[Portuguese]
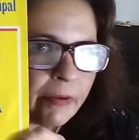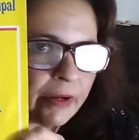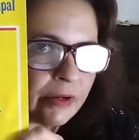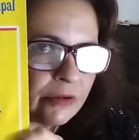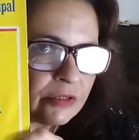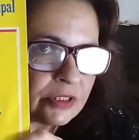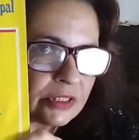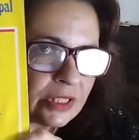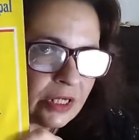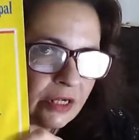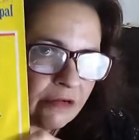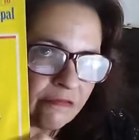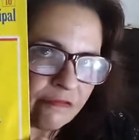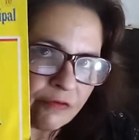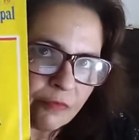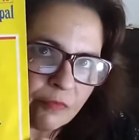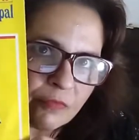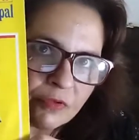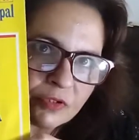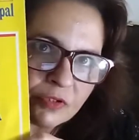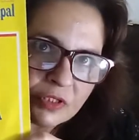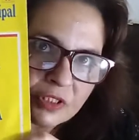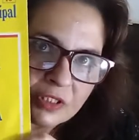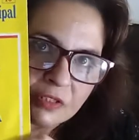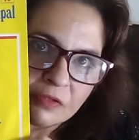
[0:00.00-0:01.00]
para eu escrever o
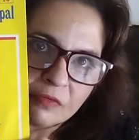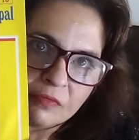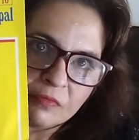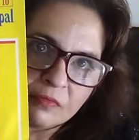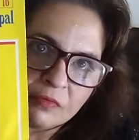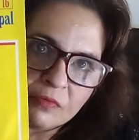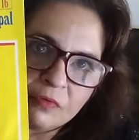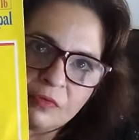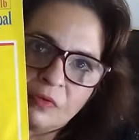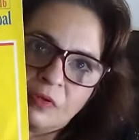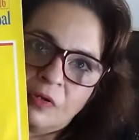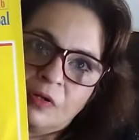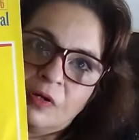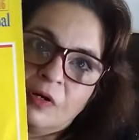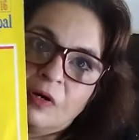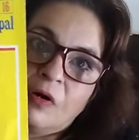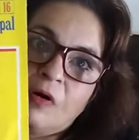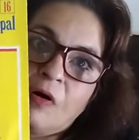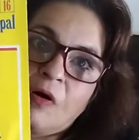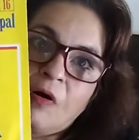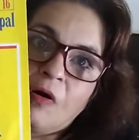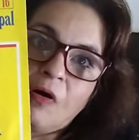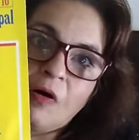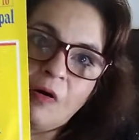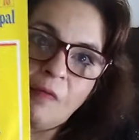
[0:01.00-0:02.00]
meu segundo
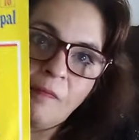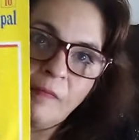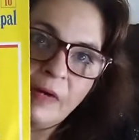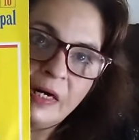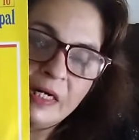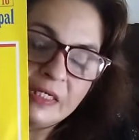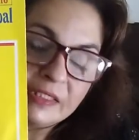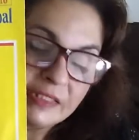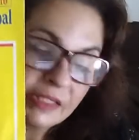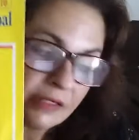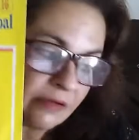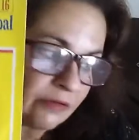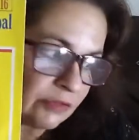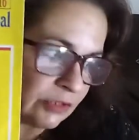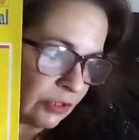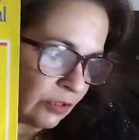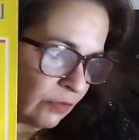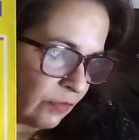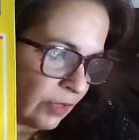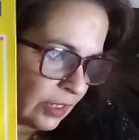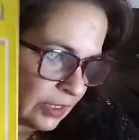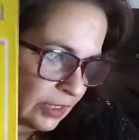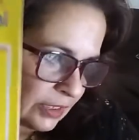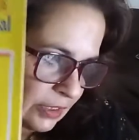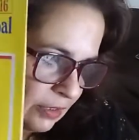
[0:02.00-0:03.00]
romance, a
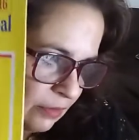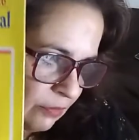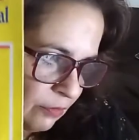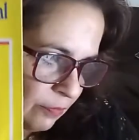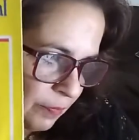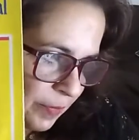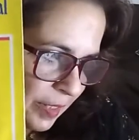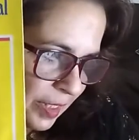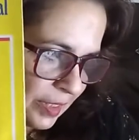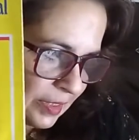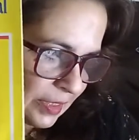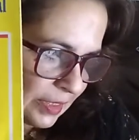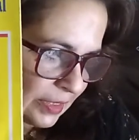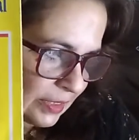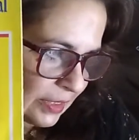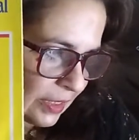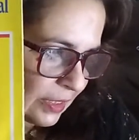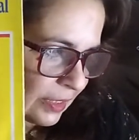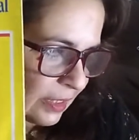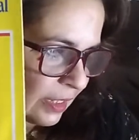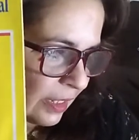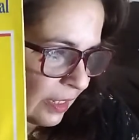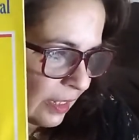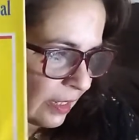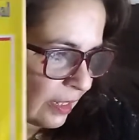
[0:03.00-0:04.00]
continuação do
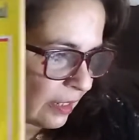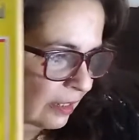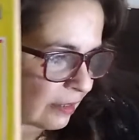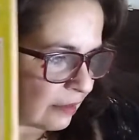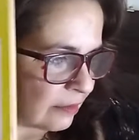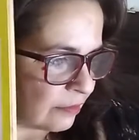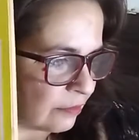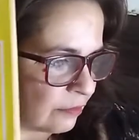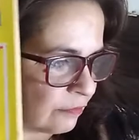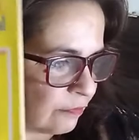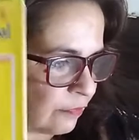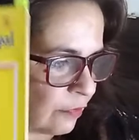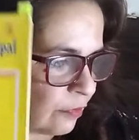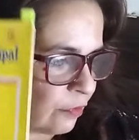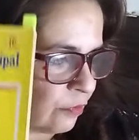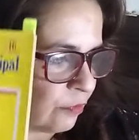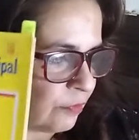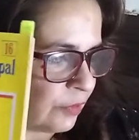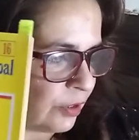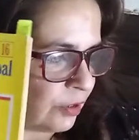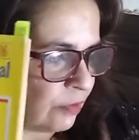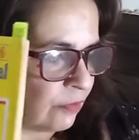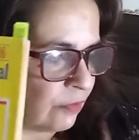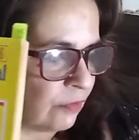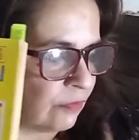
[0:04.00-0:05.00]
Presença dela, do
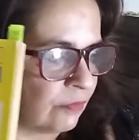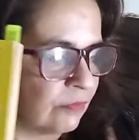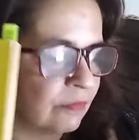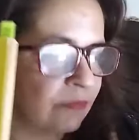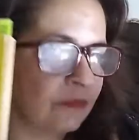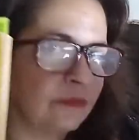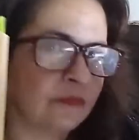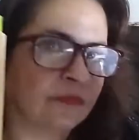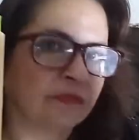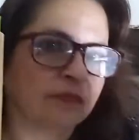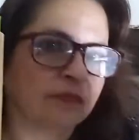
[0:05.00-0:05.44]
volume 1.